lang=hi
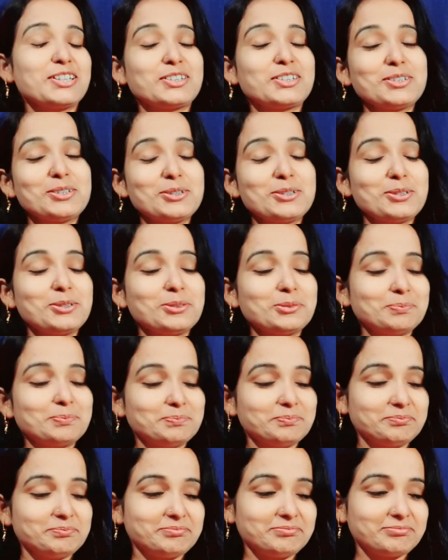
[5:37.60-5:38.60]
तो
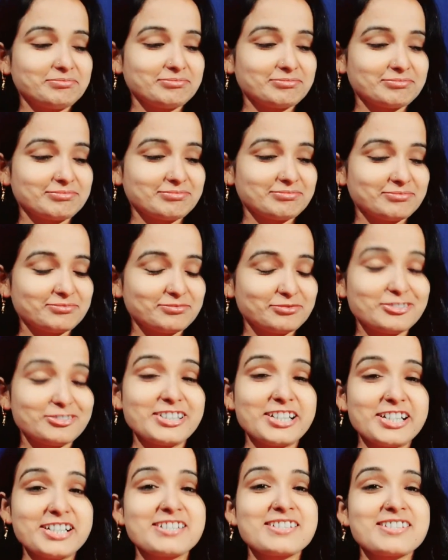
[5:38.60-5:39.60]

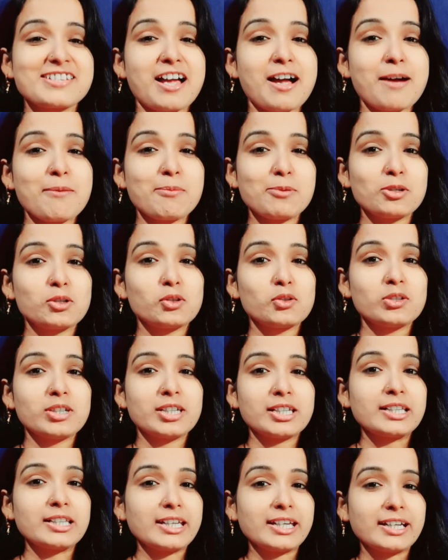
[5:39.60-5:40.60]
फ्रेंड्स आप लोगों
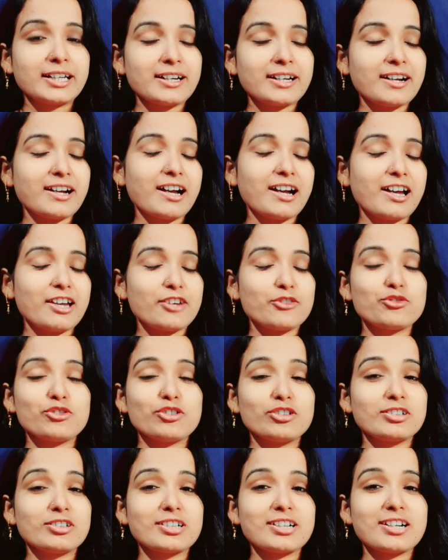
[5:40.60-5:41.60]
ने देखा
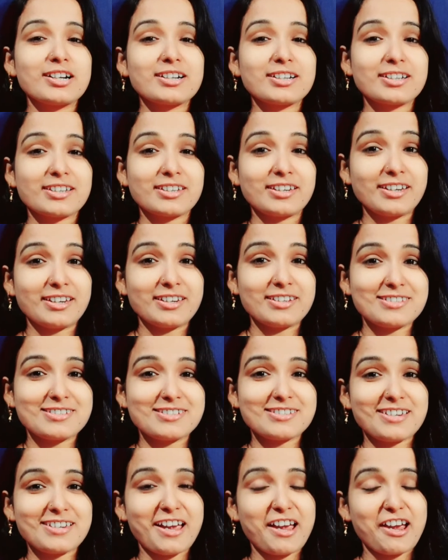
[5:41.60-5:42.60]
आईफोन का
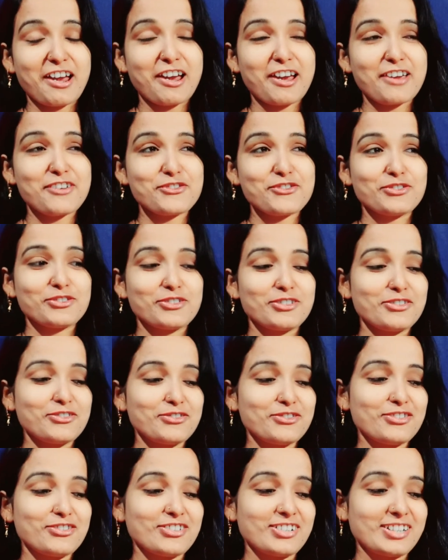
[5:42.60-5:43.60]
क्रेज आईफोन
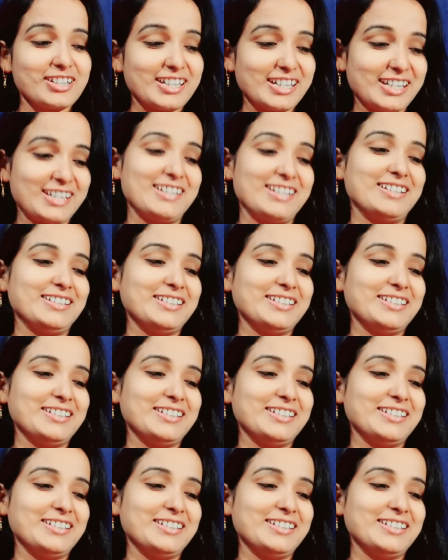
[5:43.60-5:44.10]
फोर्टीन